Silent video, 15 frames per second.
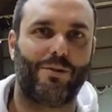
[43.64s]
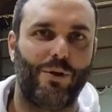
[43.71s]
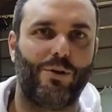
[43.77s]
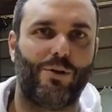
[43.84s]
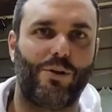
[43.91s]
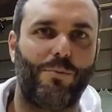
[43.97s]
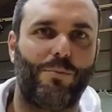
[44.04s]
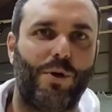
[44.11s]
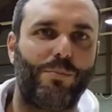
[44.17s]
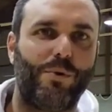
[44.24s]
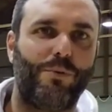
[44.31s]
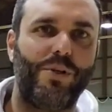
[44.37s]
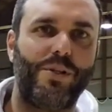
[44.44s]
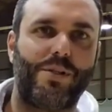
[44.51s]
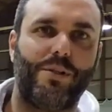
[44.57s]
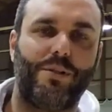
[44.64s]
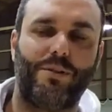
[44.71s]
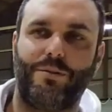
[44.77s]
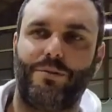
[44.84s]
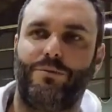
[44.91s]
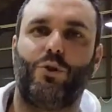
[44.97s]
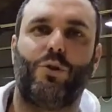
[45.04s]
quello che ho proprio visto,
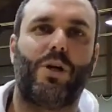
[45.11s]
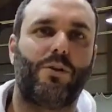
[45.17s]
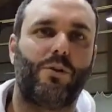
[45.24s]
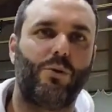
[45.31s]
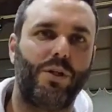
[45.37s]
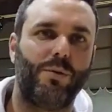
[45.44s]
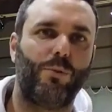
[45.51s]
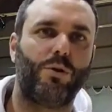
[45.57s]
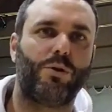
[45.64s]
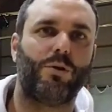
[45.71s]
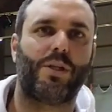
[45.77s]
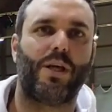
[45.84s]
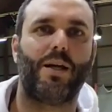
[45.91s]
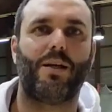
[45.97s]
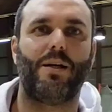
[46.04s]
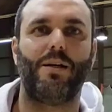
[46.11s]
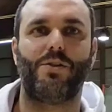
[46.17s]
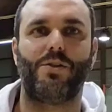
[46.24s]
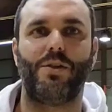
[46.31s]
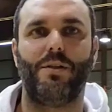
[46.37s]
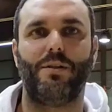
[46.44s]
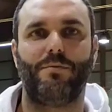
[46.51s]
giocatori molto
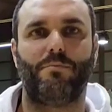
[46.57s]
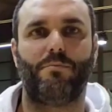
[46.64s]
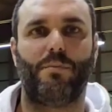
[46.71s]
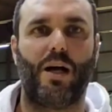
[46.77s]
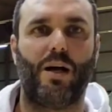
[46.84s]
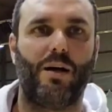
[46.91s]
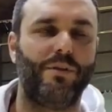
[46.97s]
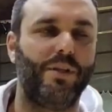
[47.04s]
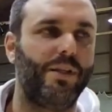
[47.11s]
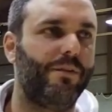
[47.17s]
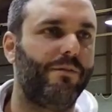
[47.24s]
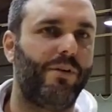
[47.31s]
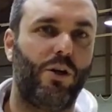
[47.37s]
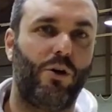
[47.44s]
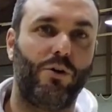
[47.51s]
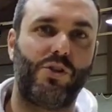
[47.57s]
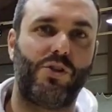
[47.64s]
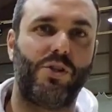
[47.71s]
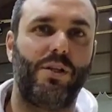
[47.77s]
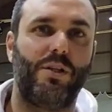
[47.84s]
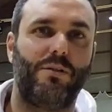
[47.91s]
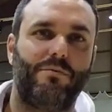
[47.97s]
tecnici, bravi,
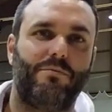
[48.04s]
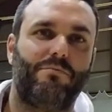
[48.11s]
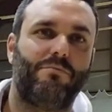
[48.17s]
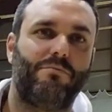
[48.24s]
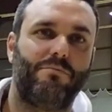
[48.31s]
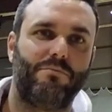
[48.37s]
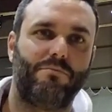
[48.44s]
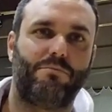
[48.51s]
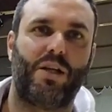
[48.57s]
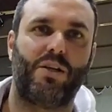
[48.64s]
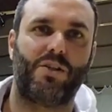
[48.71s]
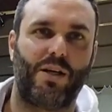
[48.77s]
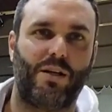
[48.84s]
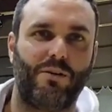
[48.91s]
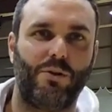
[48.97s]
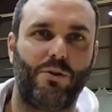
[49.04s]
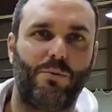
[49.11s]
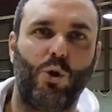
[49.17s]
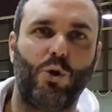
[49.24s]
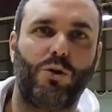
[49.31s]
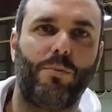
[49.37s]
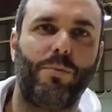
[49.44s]
veloci, pressavano
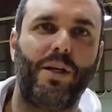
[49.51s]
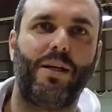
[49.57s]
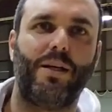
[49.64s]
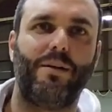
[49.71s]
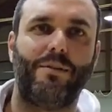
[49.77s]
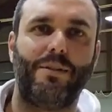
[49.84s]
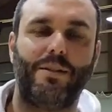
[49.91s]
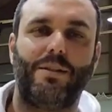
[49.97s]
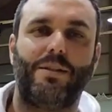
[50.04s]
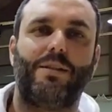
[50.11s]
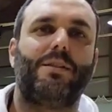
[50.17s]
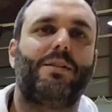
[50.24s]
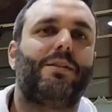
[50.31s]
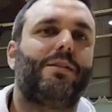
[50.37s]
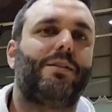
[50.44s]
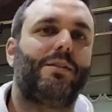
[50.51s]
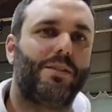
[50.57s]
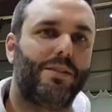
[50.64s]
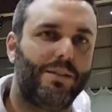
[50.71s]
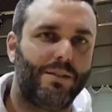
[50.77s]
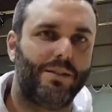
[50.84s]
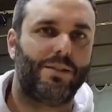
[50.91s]
molto bene.
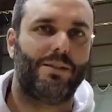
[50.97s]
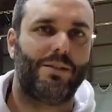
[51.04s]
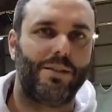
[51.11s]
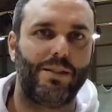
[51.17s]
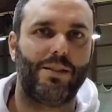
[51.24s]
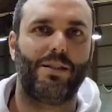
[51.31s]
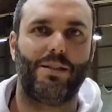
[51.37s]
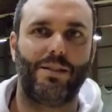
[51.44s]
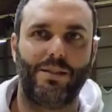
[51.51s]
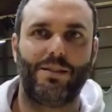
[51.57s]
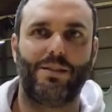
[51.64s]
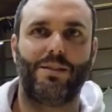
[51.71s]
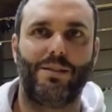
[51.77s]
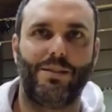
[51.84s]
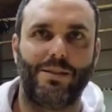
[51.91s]
E